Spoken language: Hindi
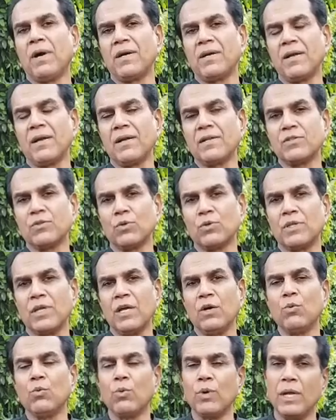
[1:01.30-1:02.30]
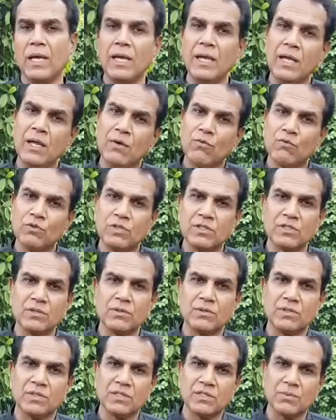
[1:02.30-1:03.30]
पार्टिकल्स होते हैं उन्हें वो
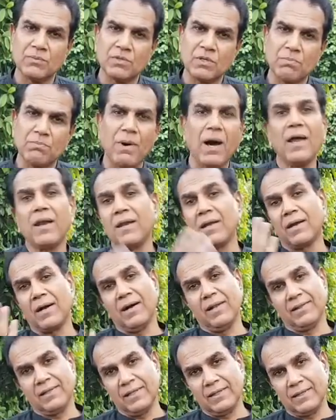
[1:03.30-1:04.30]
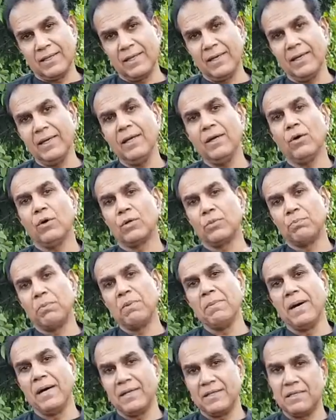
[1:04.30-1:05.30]
जिस जिसम से बाहर निकाल देते हैं और
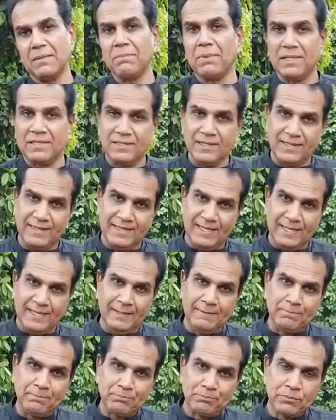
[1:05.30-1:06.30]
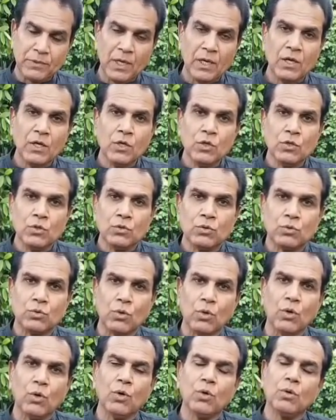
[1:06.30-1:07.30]
बीमारी से बच जाते हैं
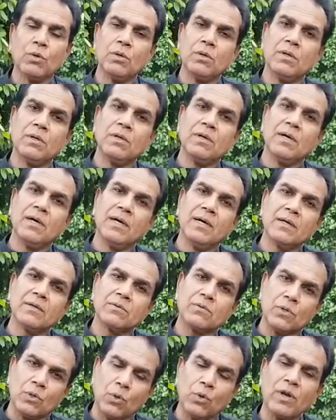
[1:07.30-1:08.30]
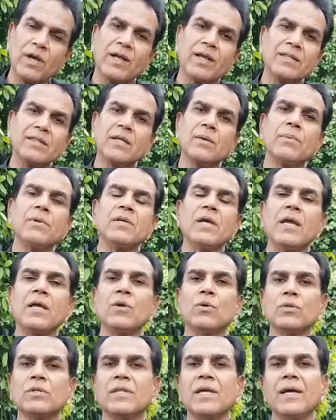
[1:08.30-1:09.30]
तो कोरोना के अंदर भी यही
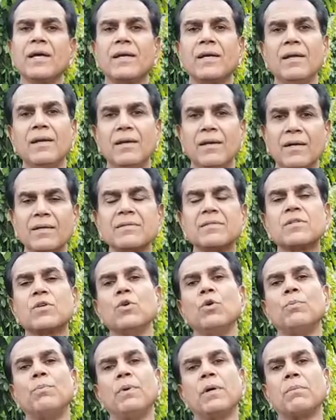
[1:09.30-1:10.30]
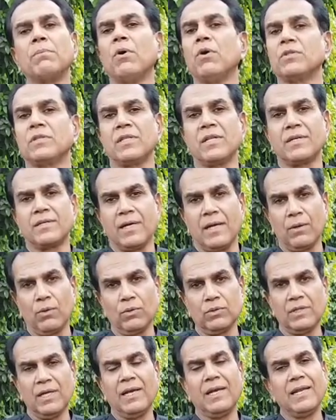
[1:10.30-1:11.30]
होता है कि लंग्स के ऊपर बहुत ज़्यादा अटैक
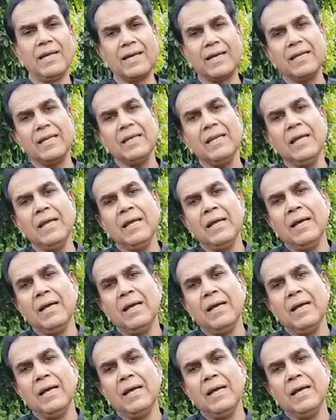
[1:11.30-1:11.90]
होता है लेकिन